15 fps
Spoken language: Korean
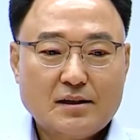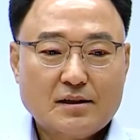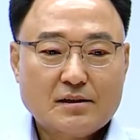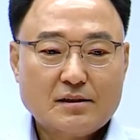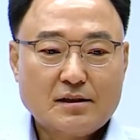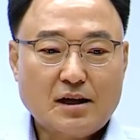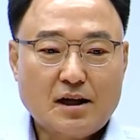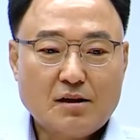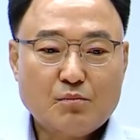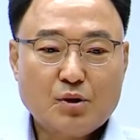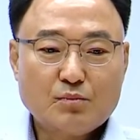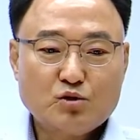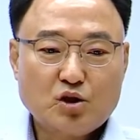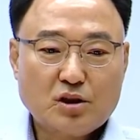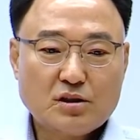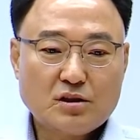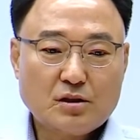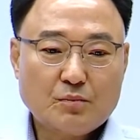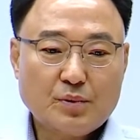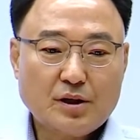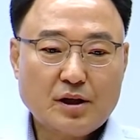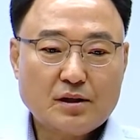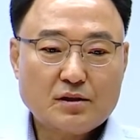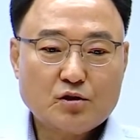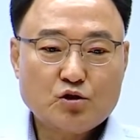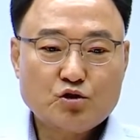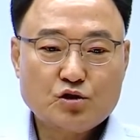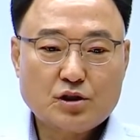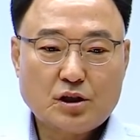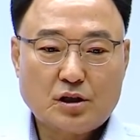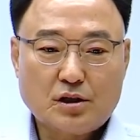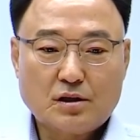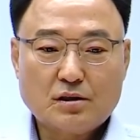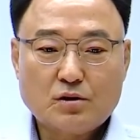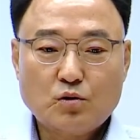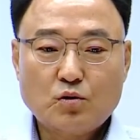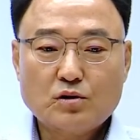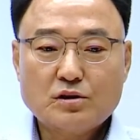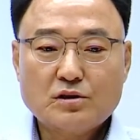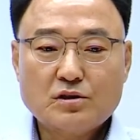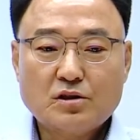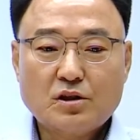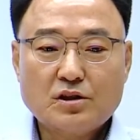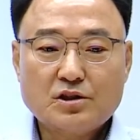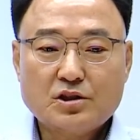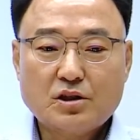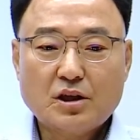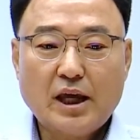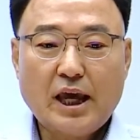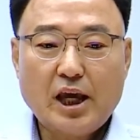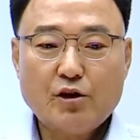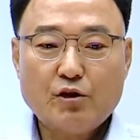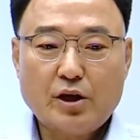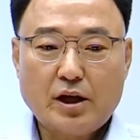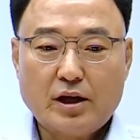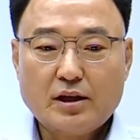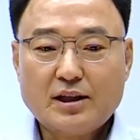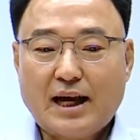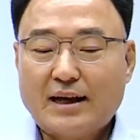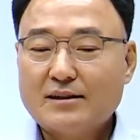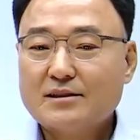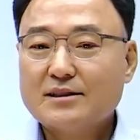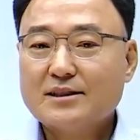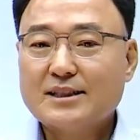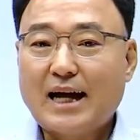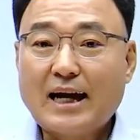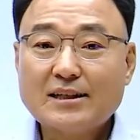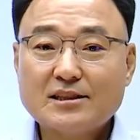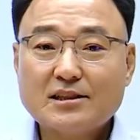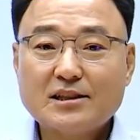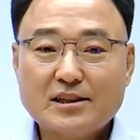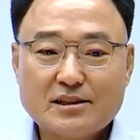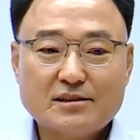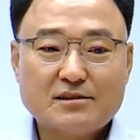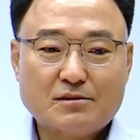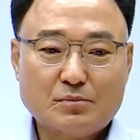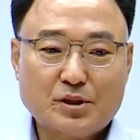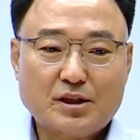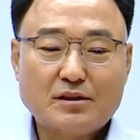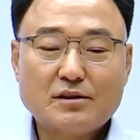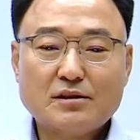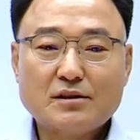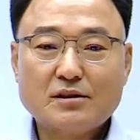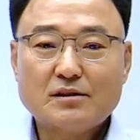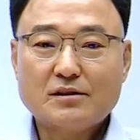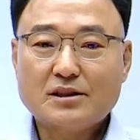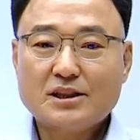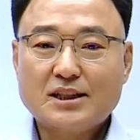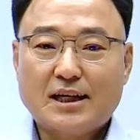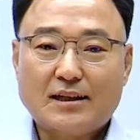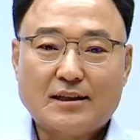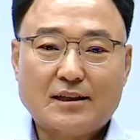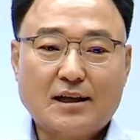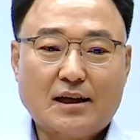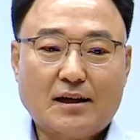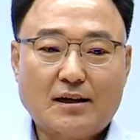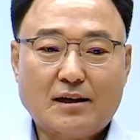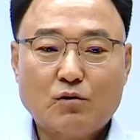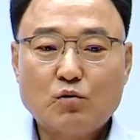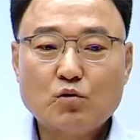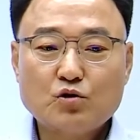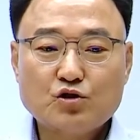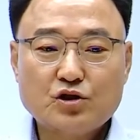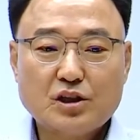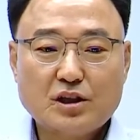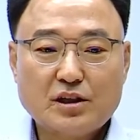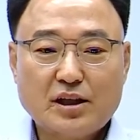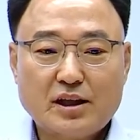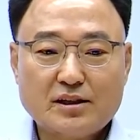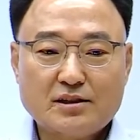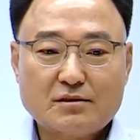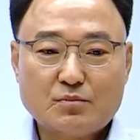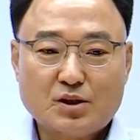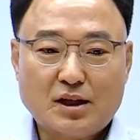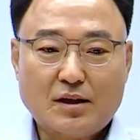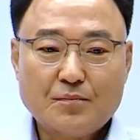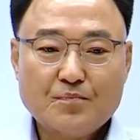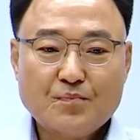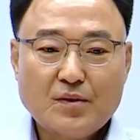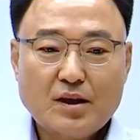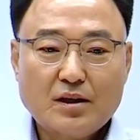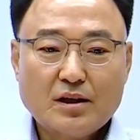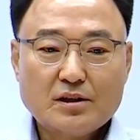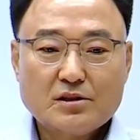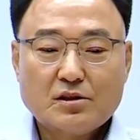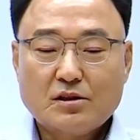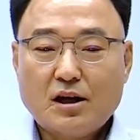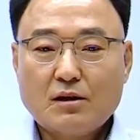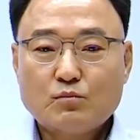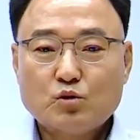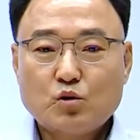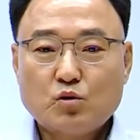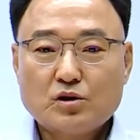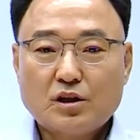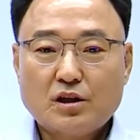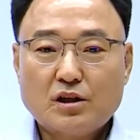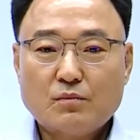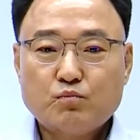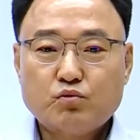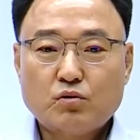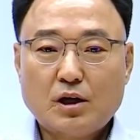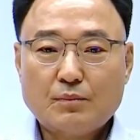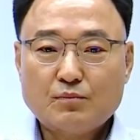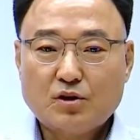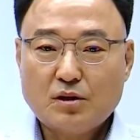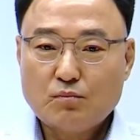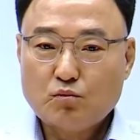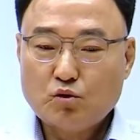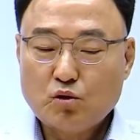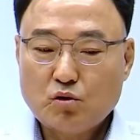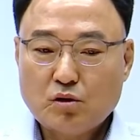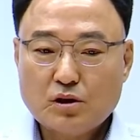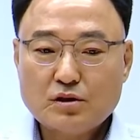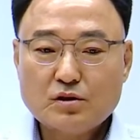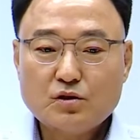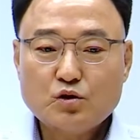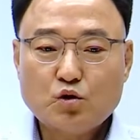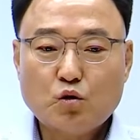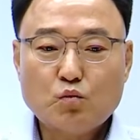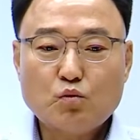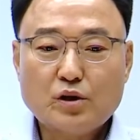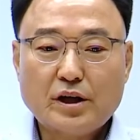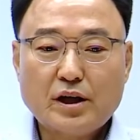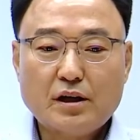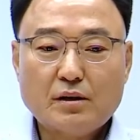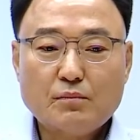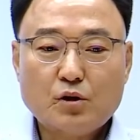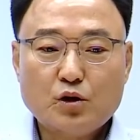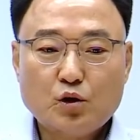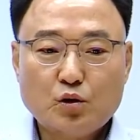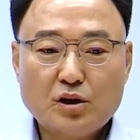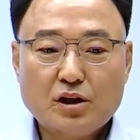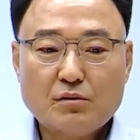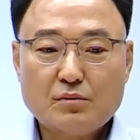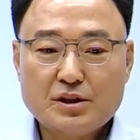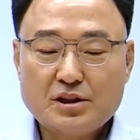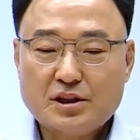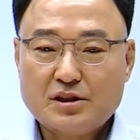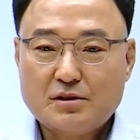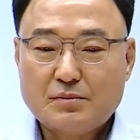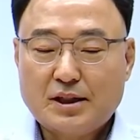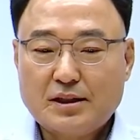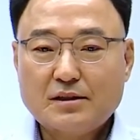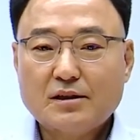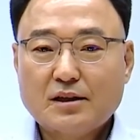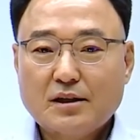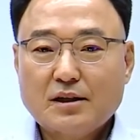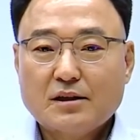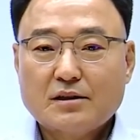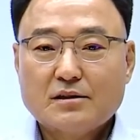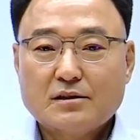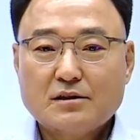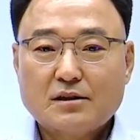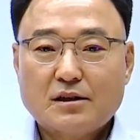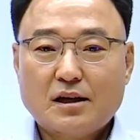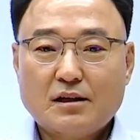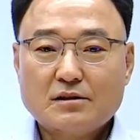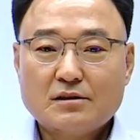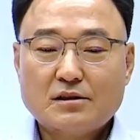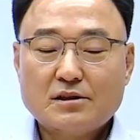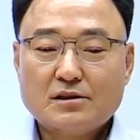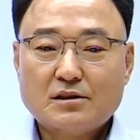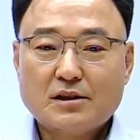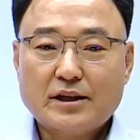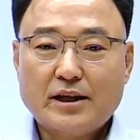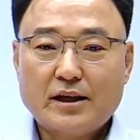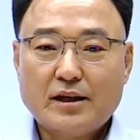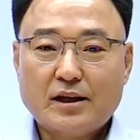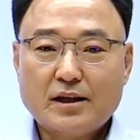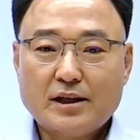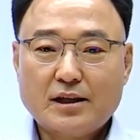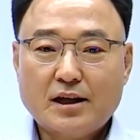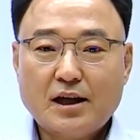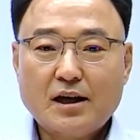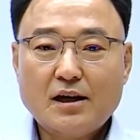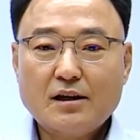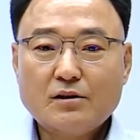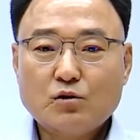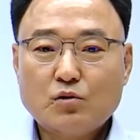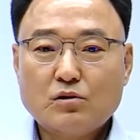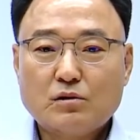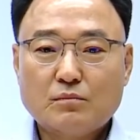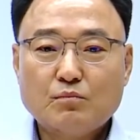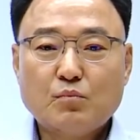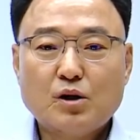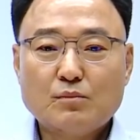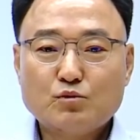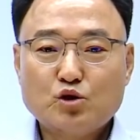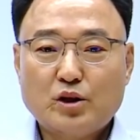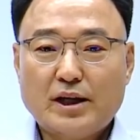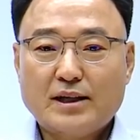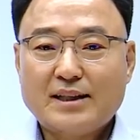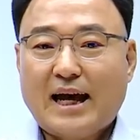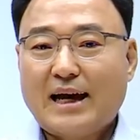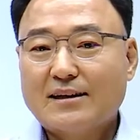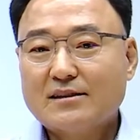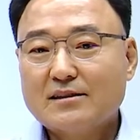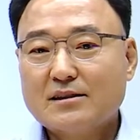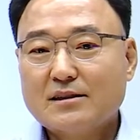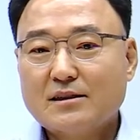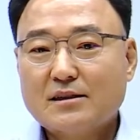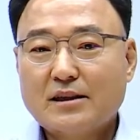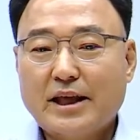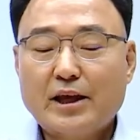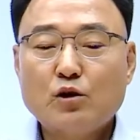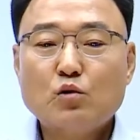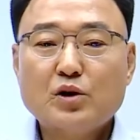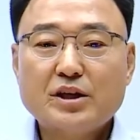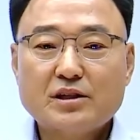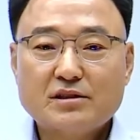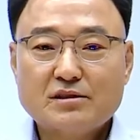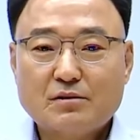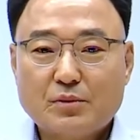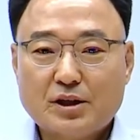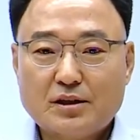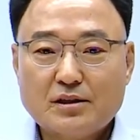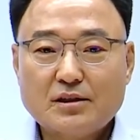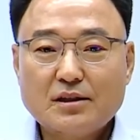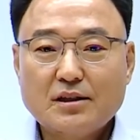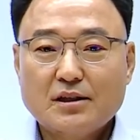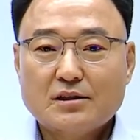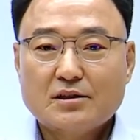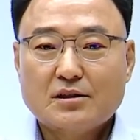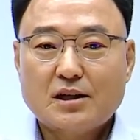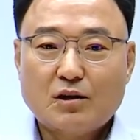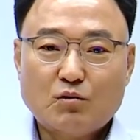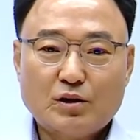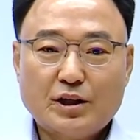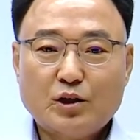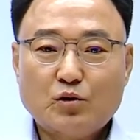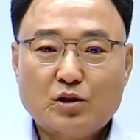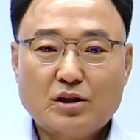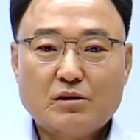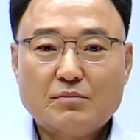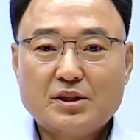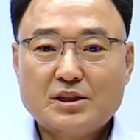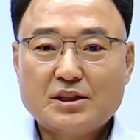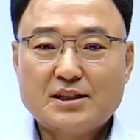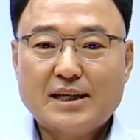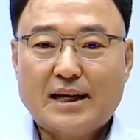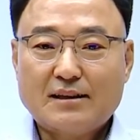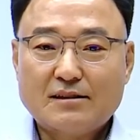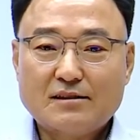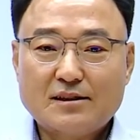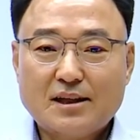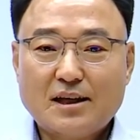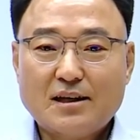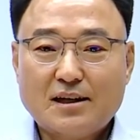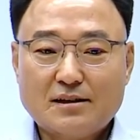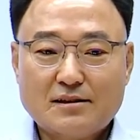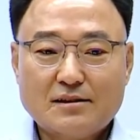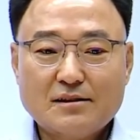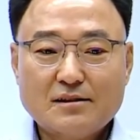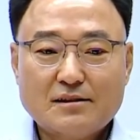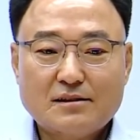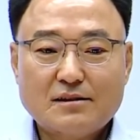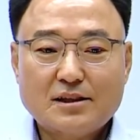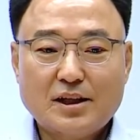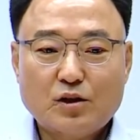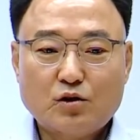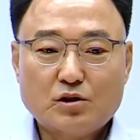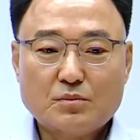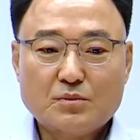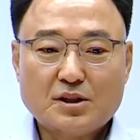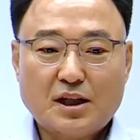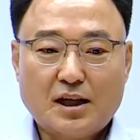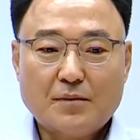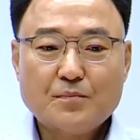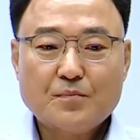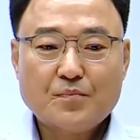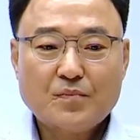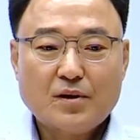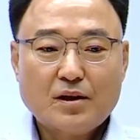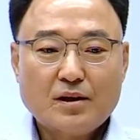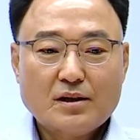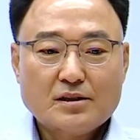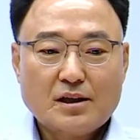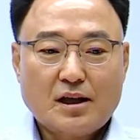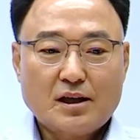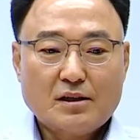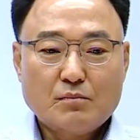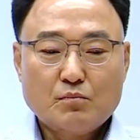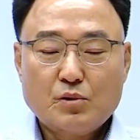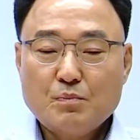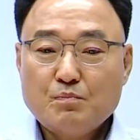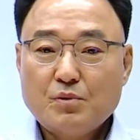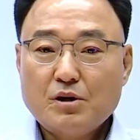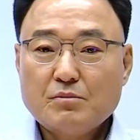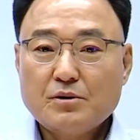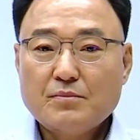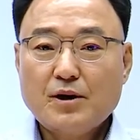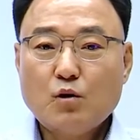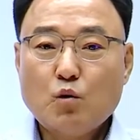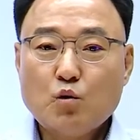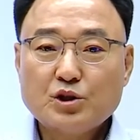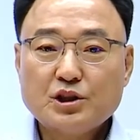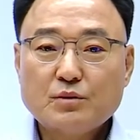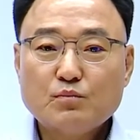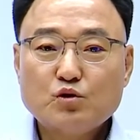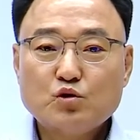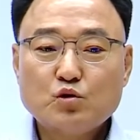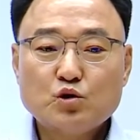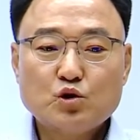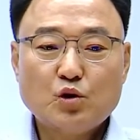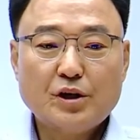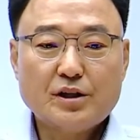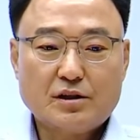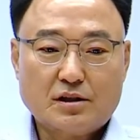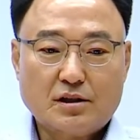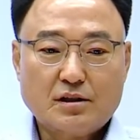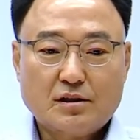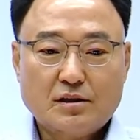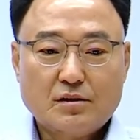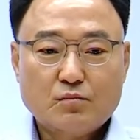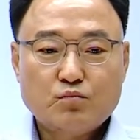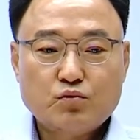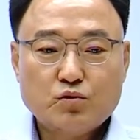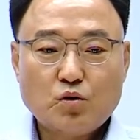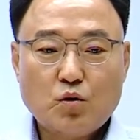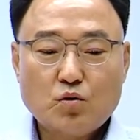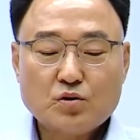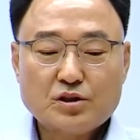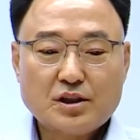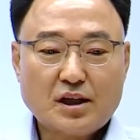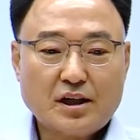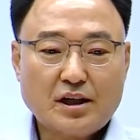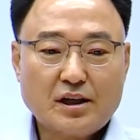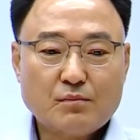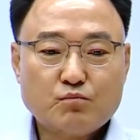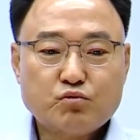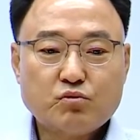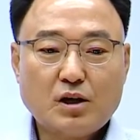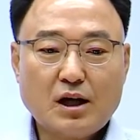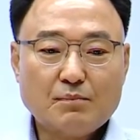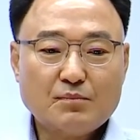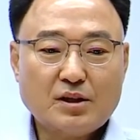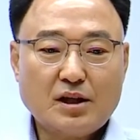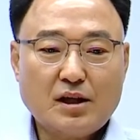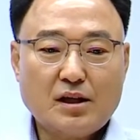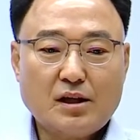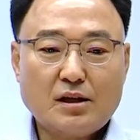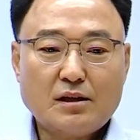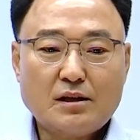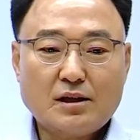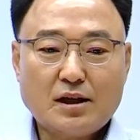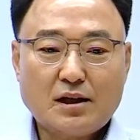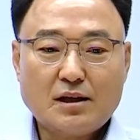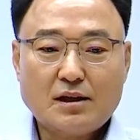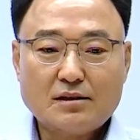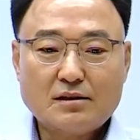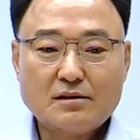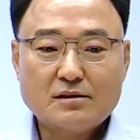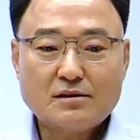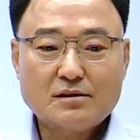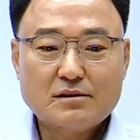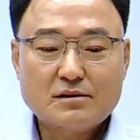그러나 법률의 특별한 규정 또는 설정 행위에 다른 약정이 있으면 그렇지 않다라고 규정이 되어 있습니다. 저당 부동산에 부합된 물건 종물에 효력이 미치지만 근저당 설정 계약이나 또는 법률에 다른 내용이 있으면 저당권의 효력이 미치지 않는다라는 그런 내용입니다. 자 민법 256조에는 부동산에 부합된다라는